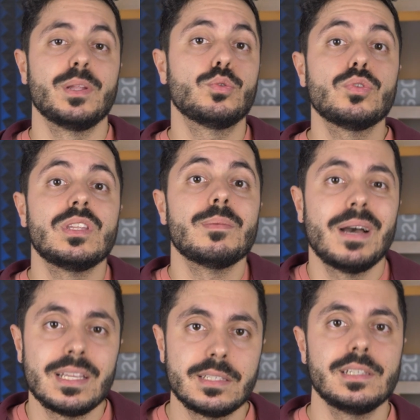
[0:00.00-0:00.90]
in tutti i
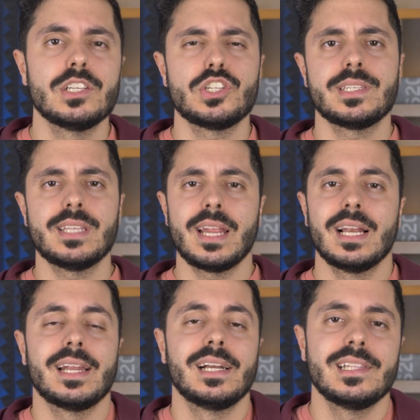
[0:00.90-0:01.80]
passi necessari
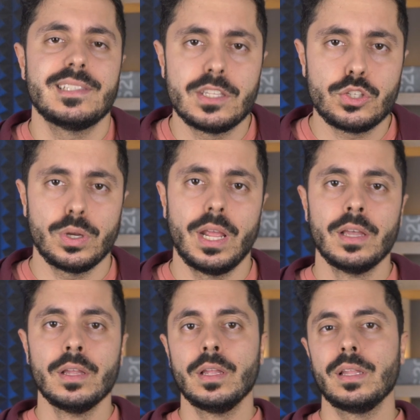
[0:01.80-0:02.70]
alla realizzazione